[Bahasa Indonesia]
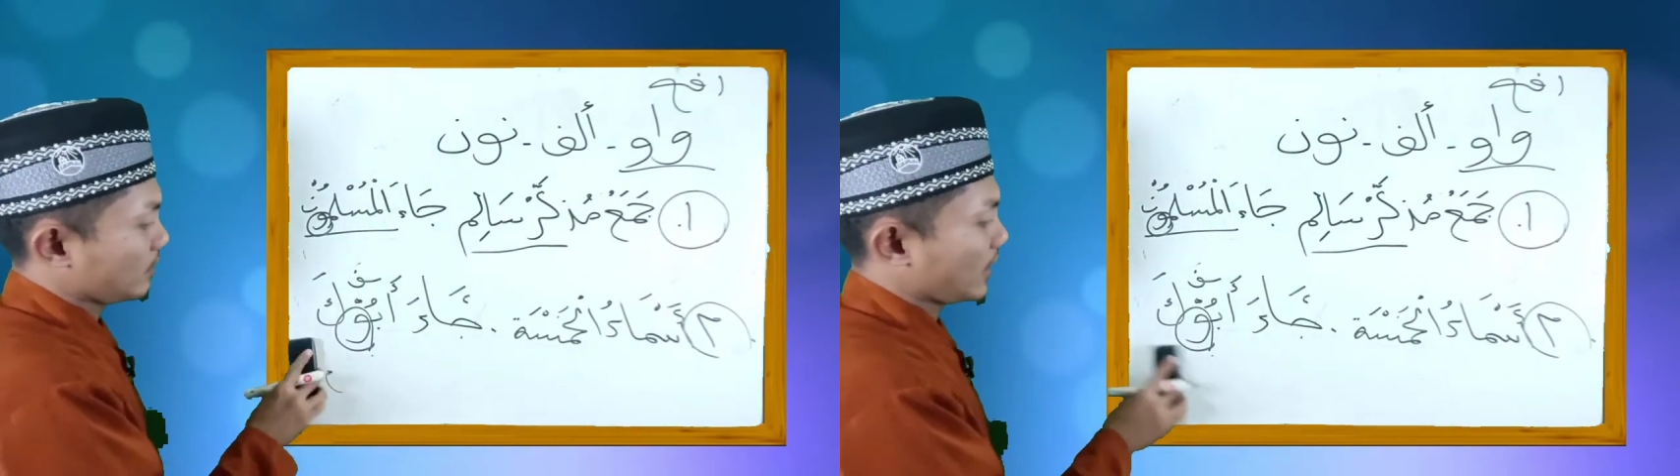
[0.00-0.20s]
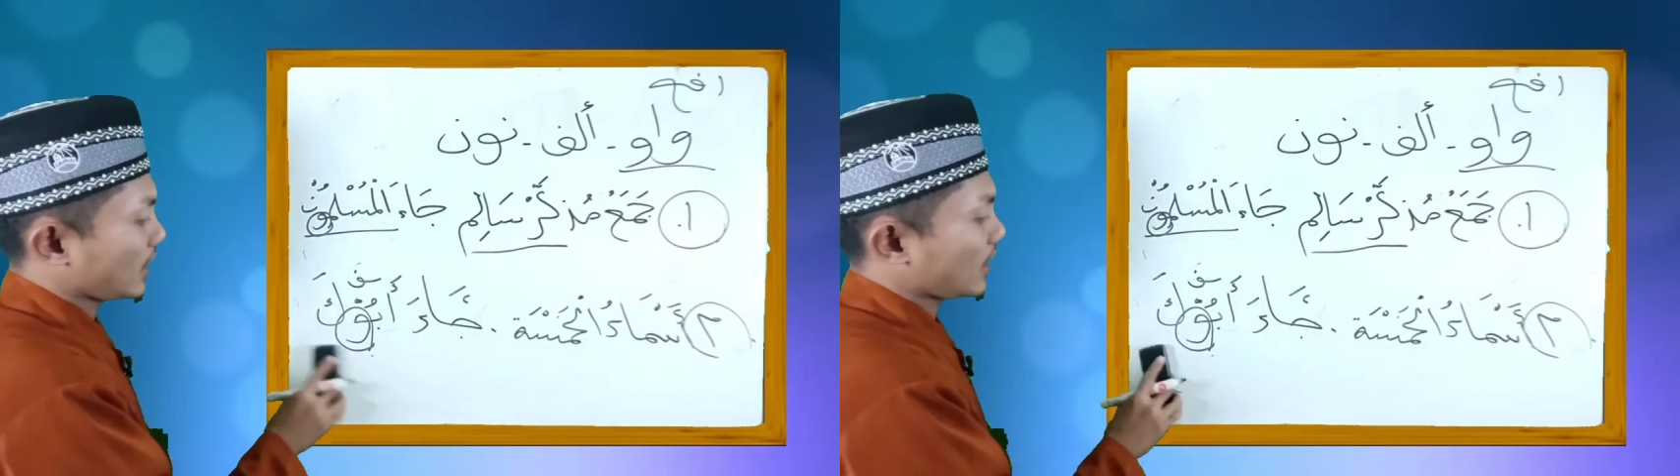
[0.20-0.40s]

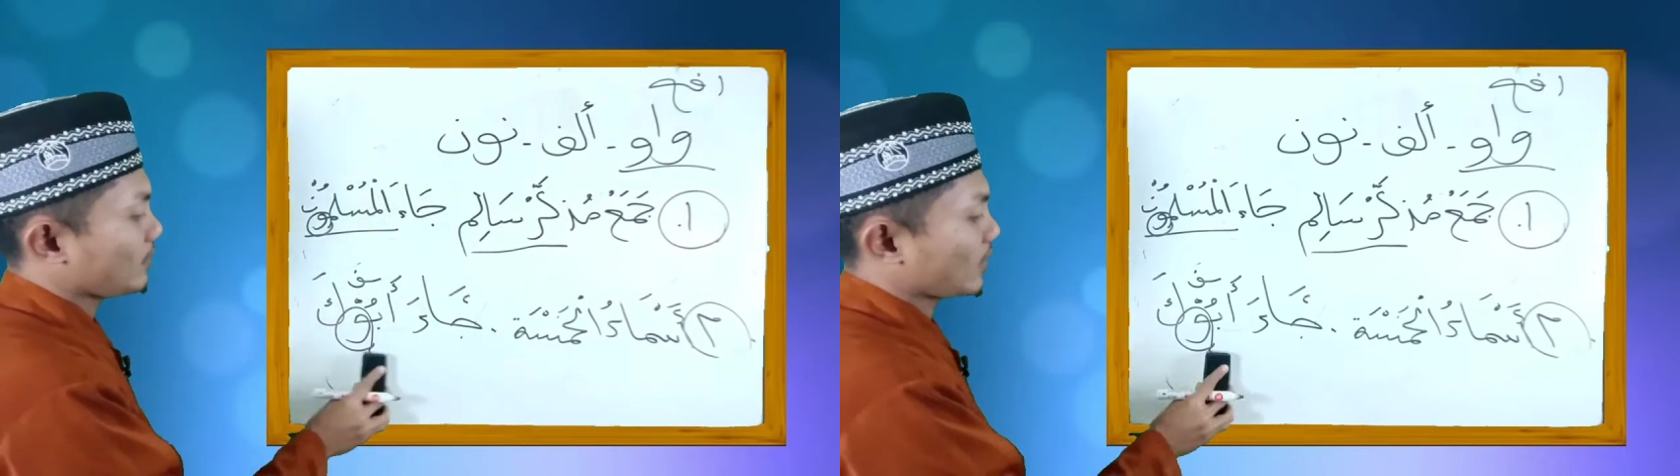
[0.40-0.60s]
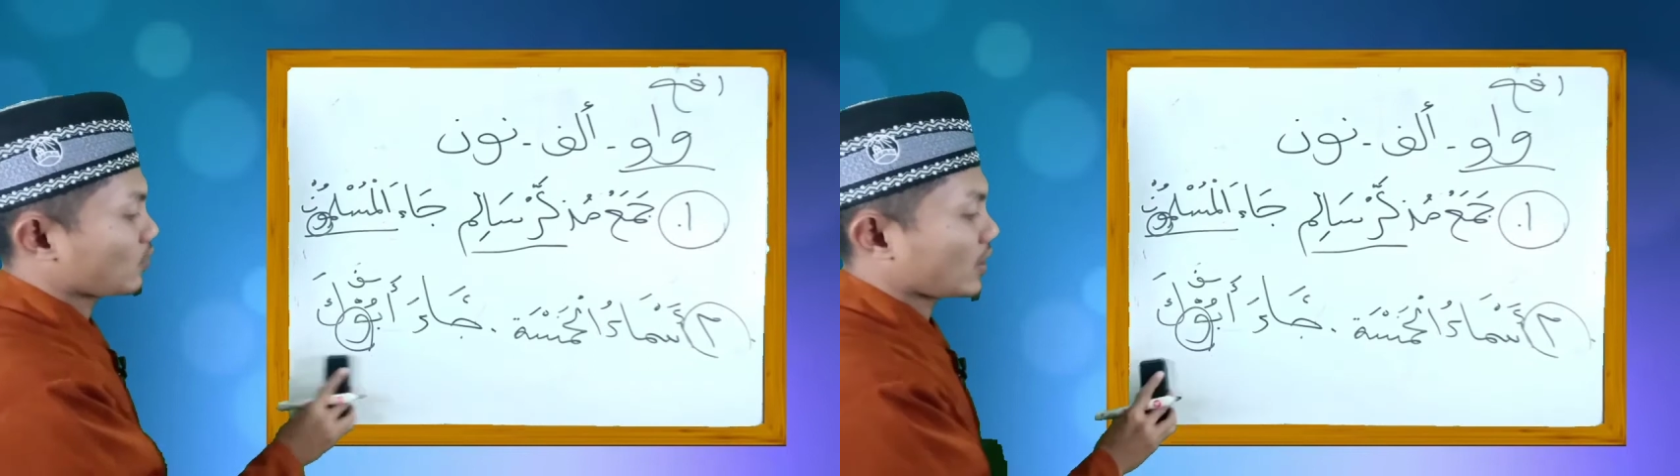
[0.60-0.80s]
maka
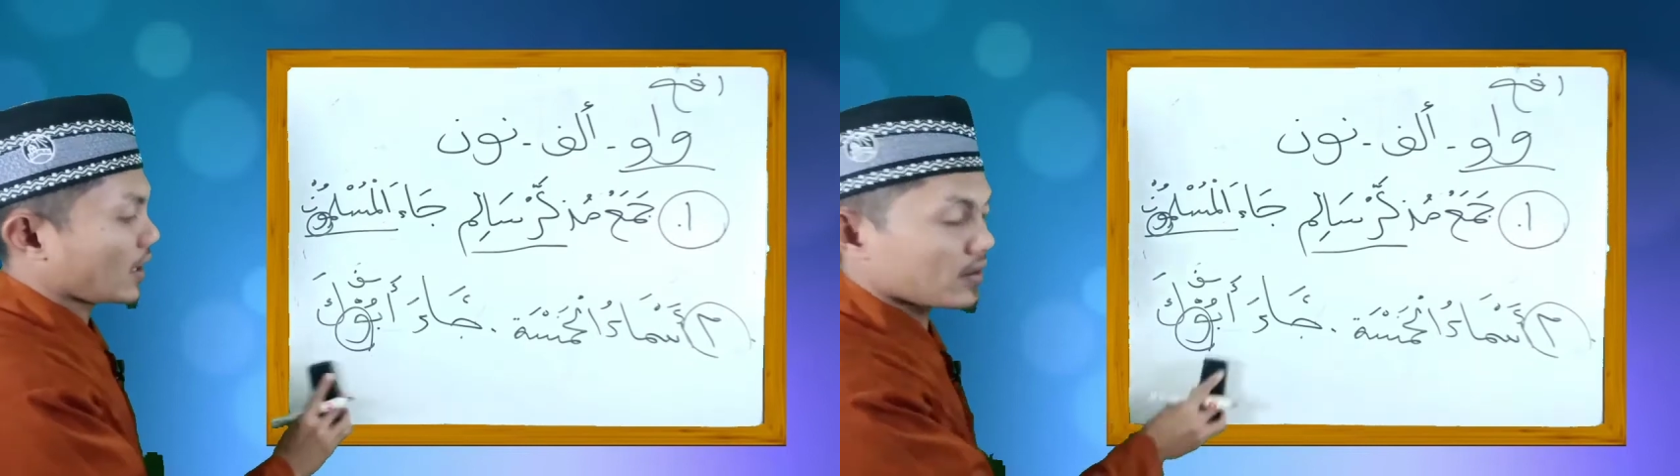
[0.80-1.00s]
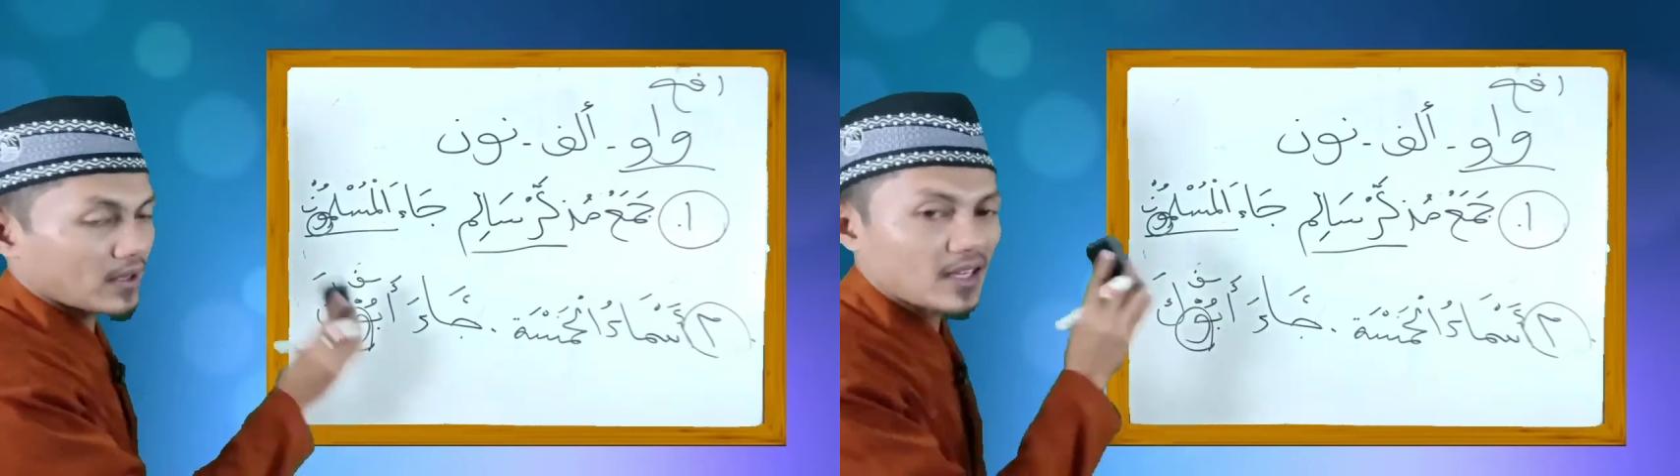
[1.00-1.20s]

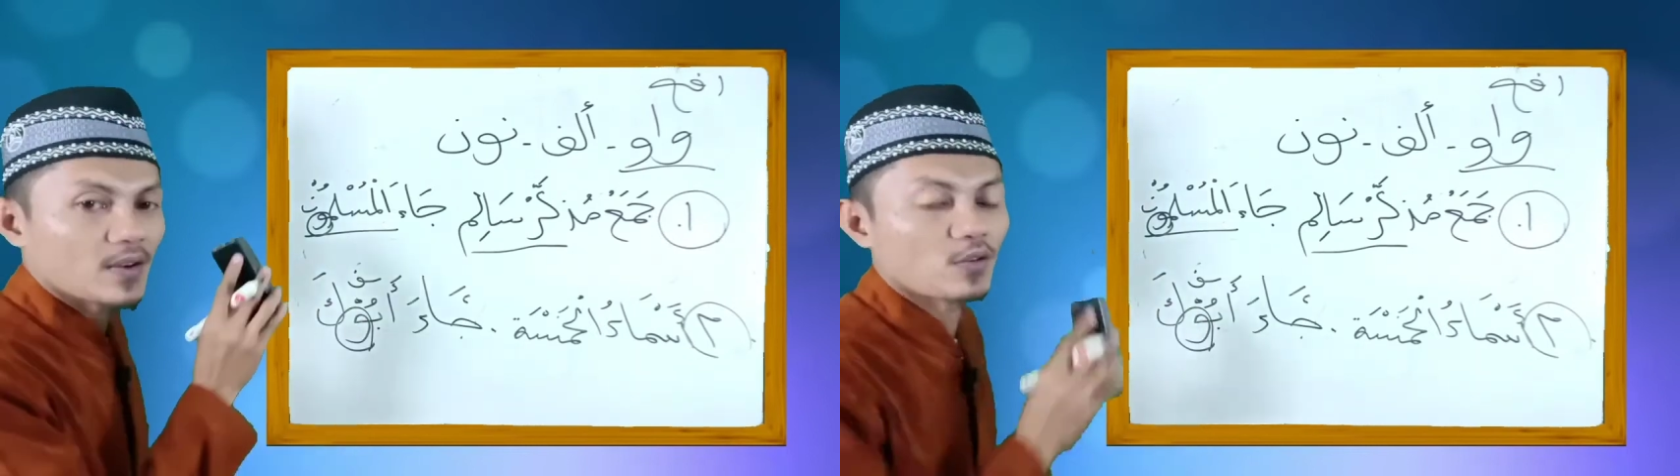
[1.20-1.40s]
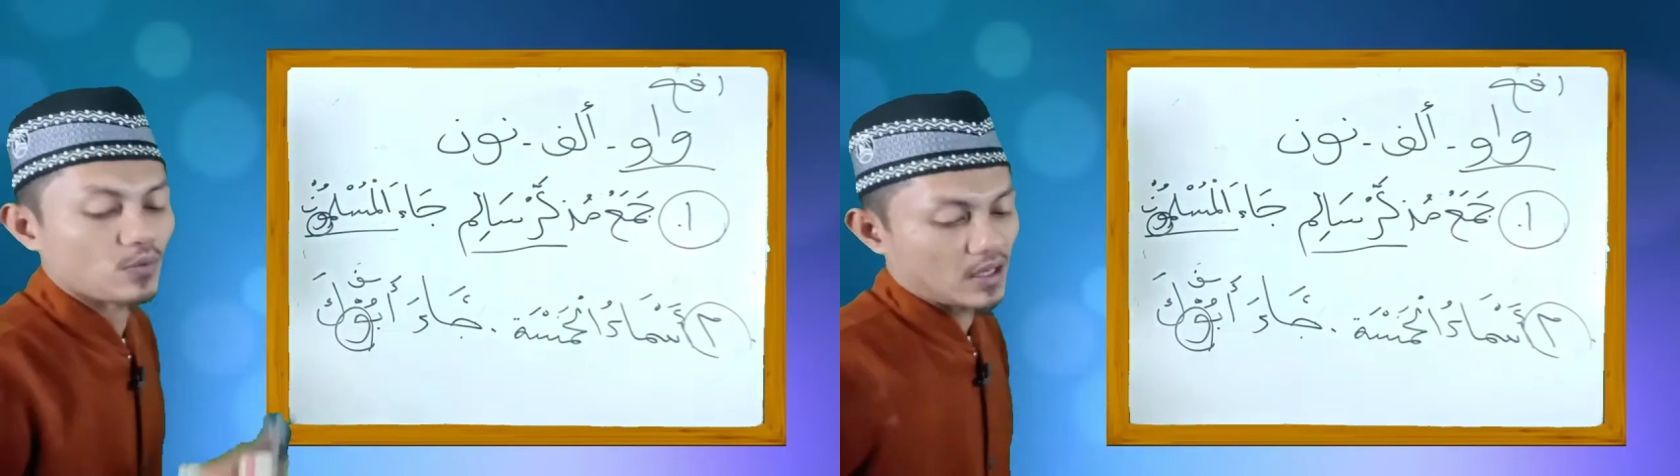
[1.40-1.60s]
menggunakan wa
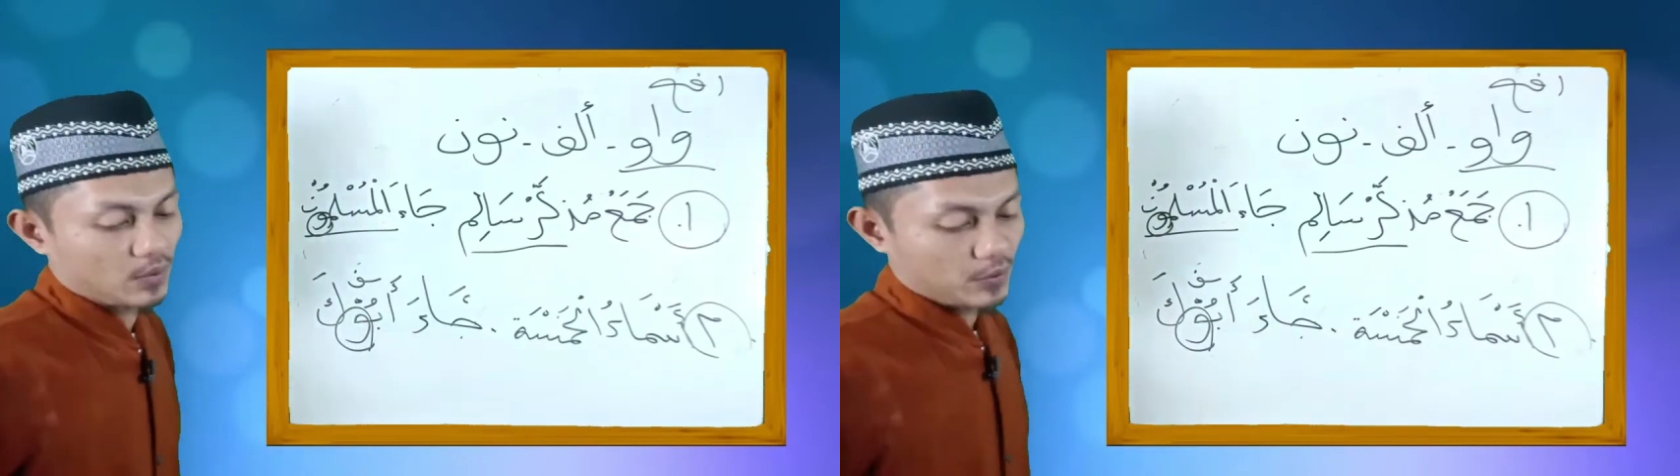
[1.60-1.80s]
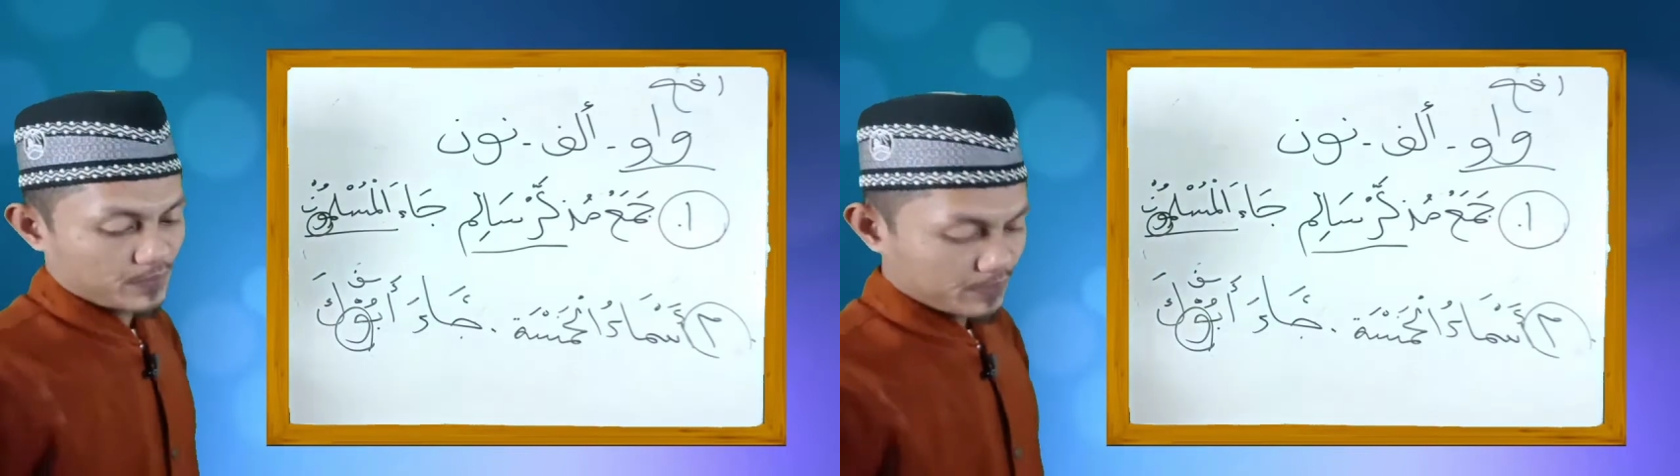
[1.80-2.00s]
wawu.